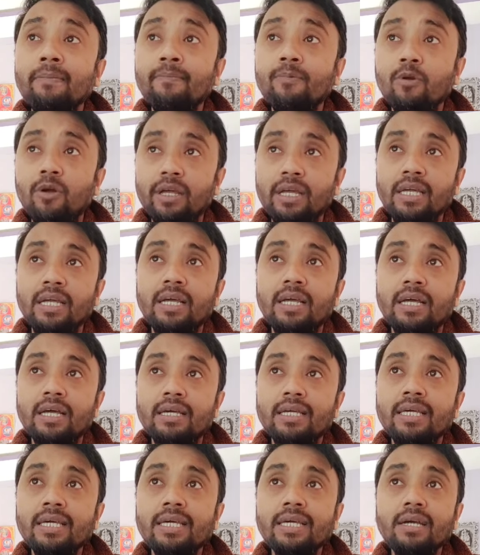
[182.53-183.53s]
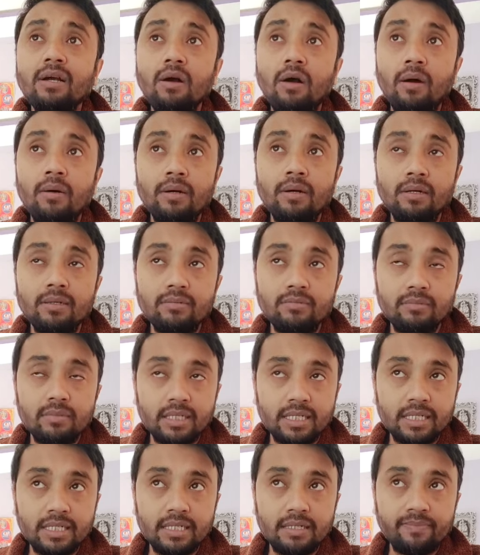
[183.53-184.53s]
এমপ্লয়ি কী কী
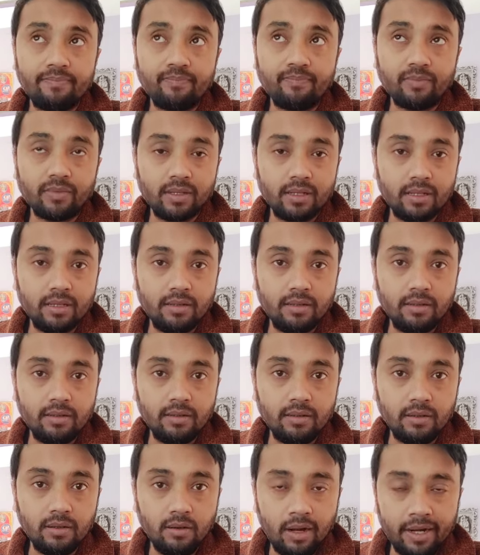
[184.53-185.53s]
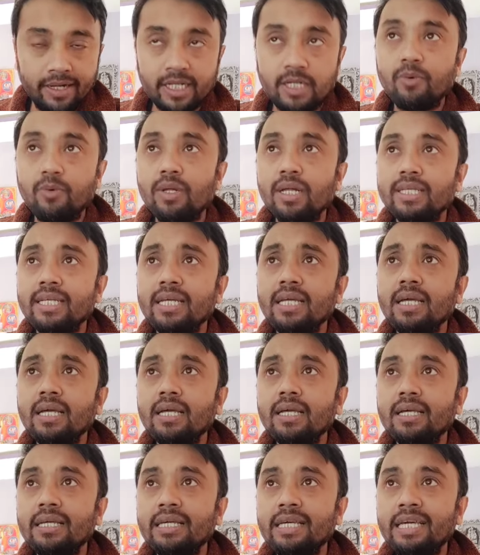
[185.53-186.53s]
মানে অ্যাট্রিবিউট আছে
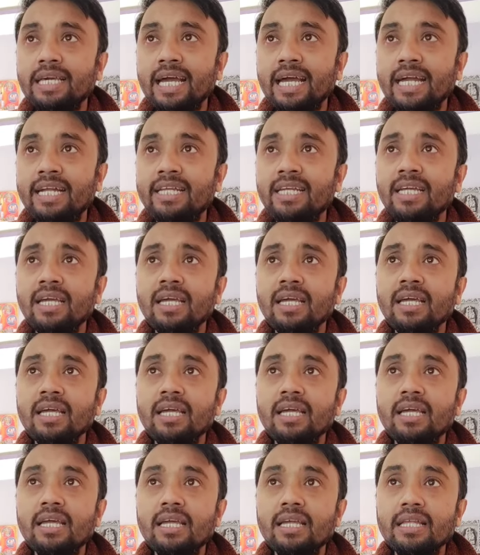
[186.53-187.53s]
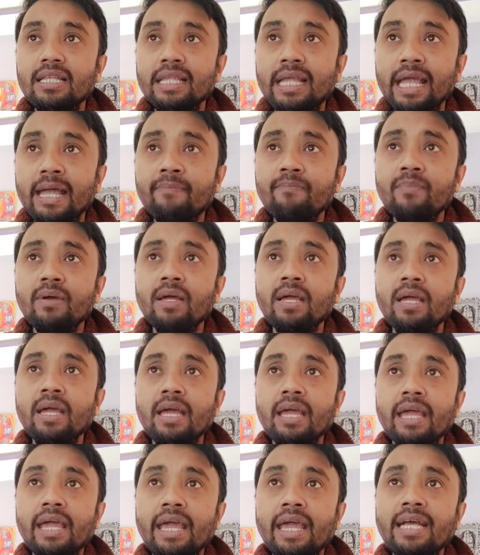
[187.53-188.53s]
ইআইডি নেম
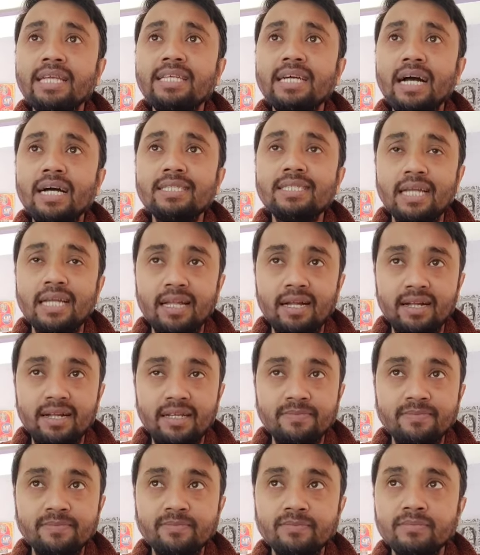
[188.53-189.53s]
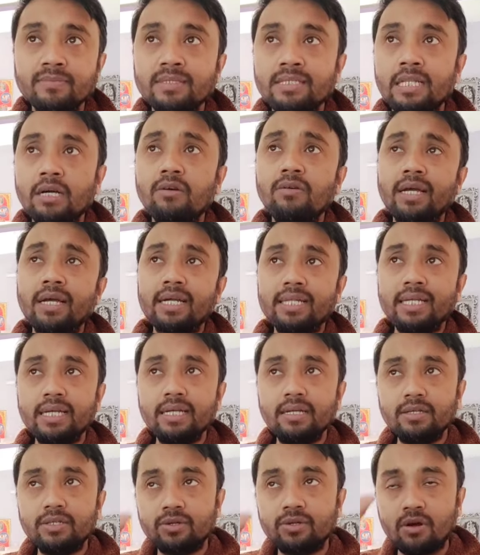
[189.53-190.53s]
এজ আর স্যালারি দেখো এখানে
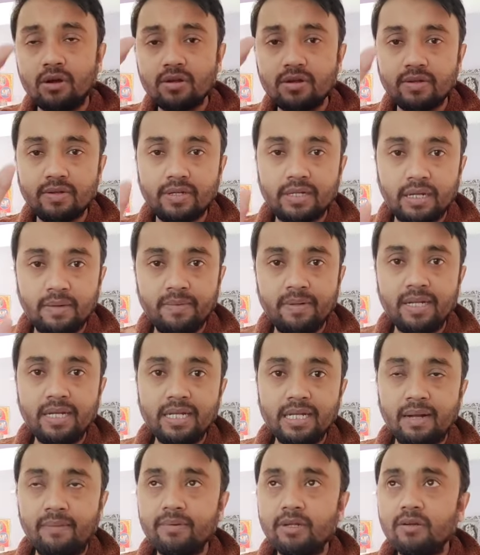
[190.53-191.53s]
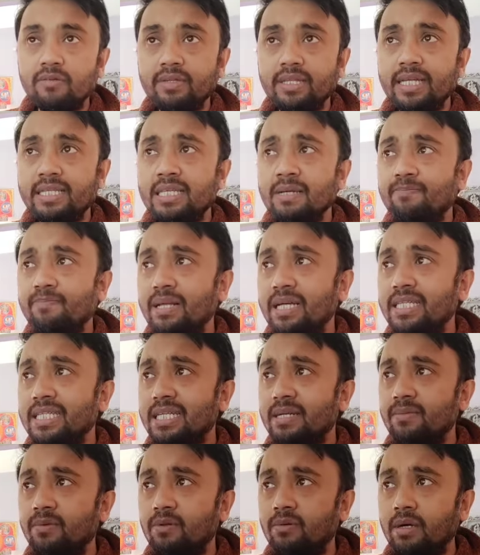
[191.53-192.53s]
শর্ট টেবিলের নামটাও দিয়েছে প্লাস
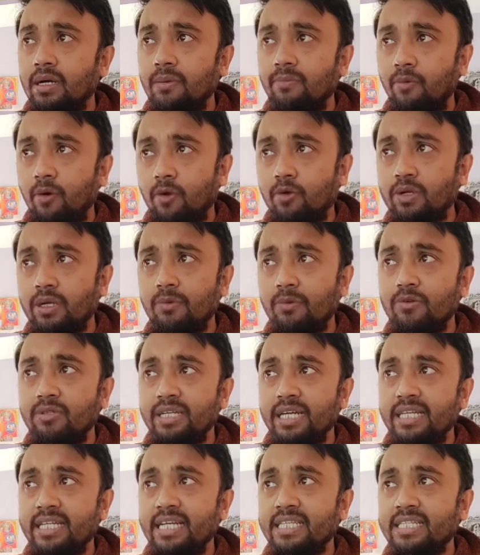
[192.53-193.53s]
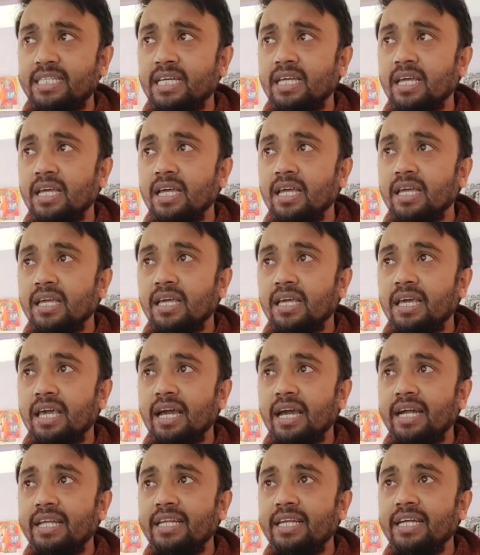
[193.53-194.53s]
একটা বড় টেবিলও দিয়ে দিয়েছে
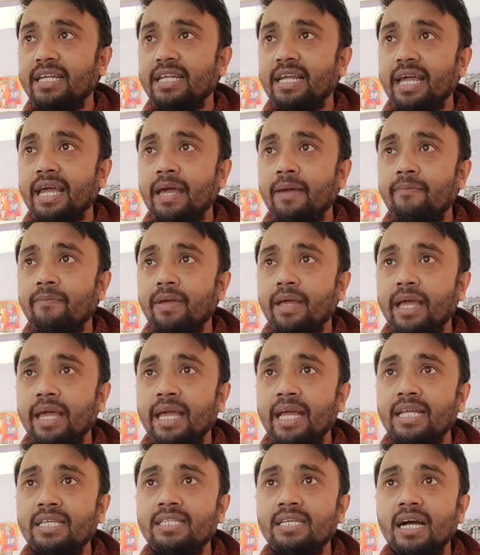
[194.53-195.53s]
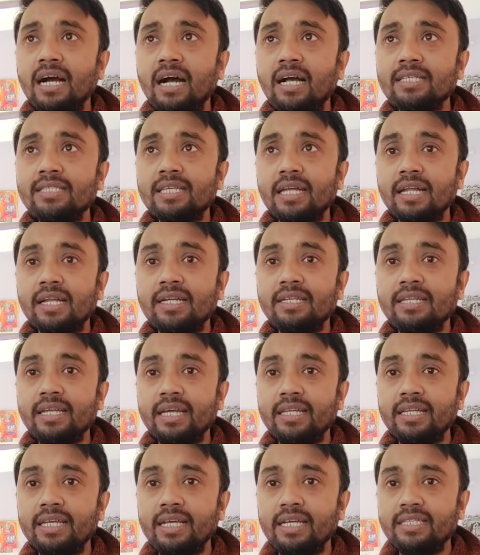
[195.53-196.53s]
ইআইডি নেম এজ আর স্যালারি
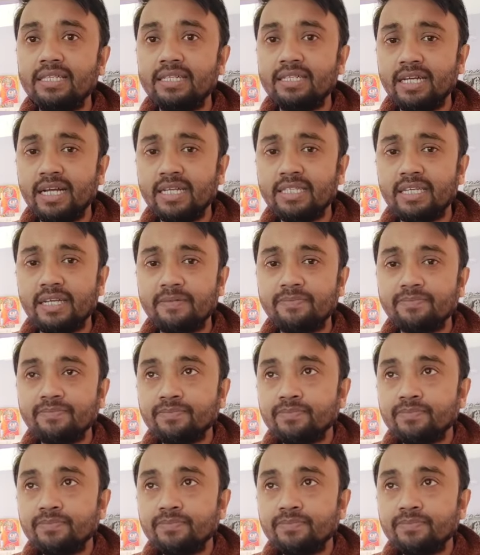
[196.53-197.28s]
দিয়ে দিয়েছে ঠিক আছে